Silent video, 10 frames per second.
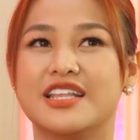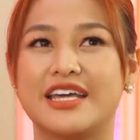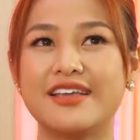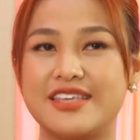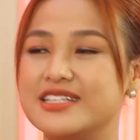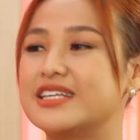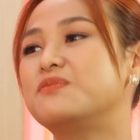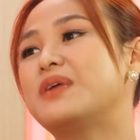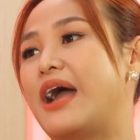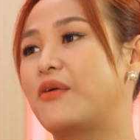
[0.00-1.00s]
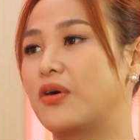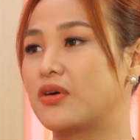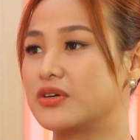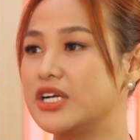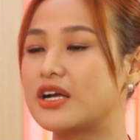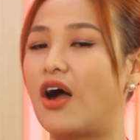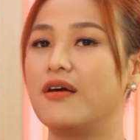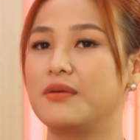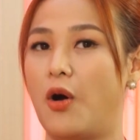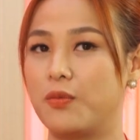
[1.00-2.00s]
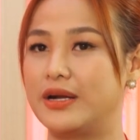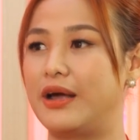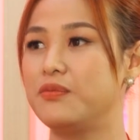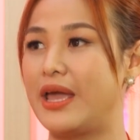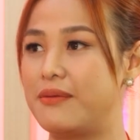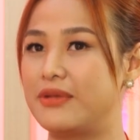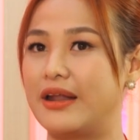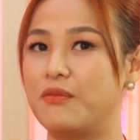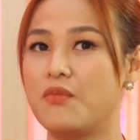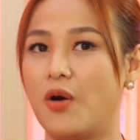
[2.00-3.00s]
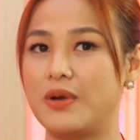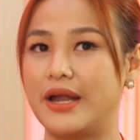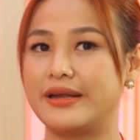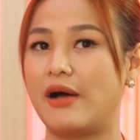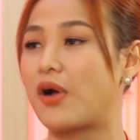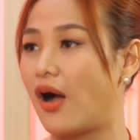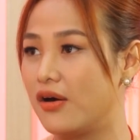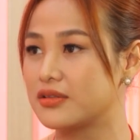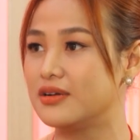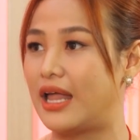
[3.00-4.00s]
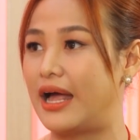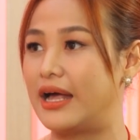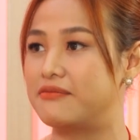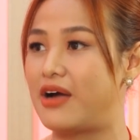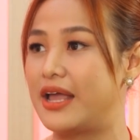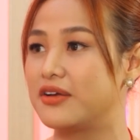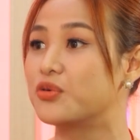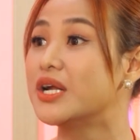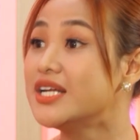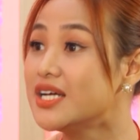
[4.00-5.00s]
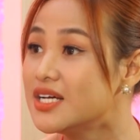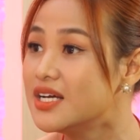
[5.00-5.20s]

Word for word: thì các chị sẽ đóng đào, còn riêng con một là đóng, em là đóng một là đầu con, tức là vai con nít á,